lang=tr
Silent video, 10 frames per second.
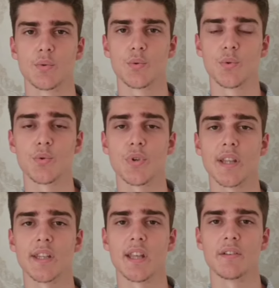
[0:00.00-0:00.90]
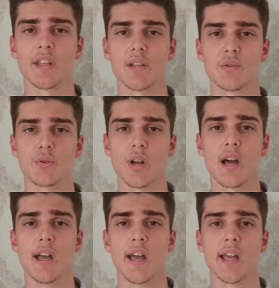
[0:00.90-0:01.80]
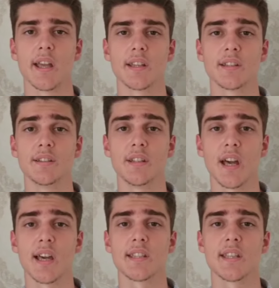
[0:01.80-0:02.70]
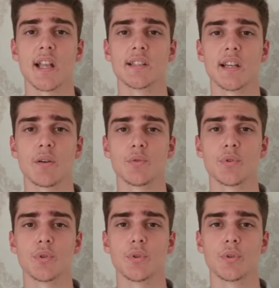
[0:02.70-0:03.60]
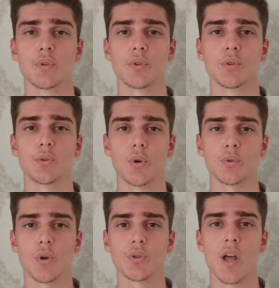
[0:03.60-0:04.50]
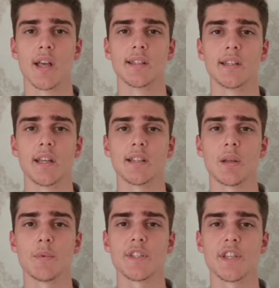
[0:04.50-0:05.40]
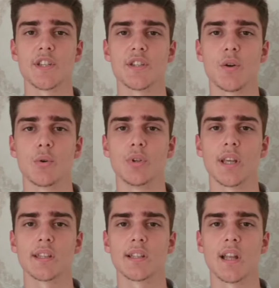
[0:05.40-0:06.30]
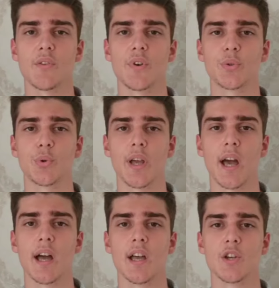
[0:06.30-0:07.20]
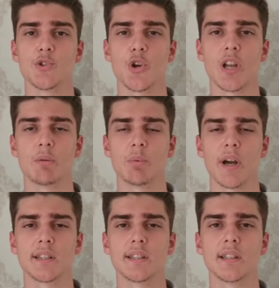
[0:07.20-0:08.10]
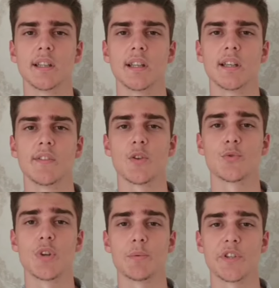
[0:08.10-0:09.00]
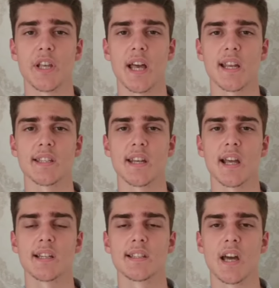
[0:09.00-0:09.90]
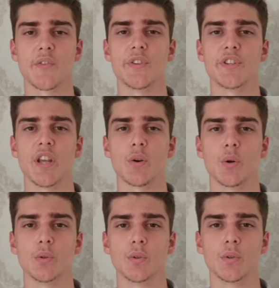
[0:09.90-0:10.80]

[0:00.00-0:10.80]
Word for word: Uzun süren tedaviden sonra kadın nihayet sağlığına kavuştu. Doktor denetlemesi için önüne getirilen faturaya şöyle bir baktı ve üstüne bir şeyler yazarak zarfın içine koydu.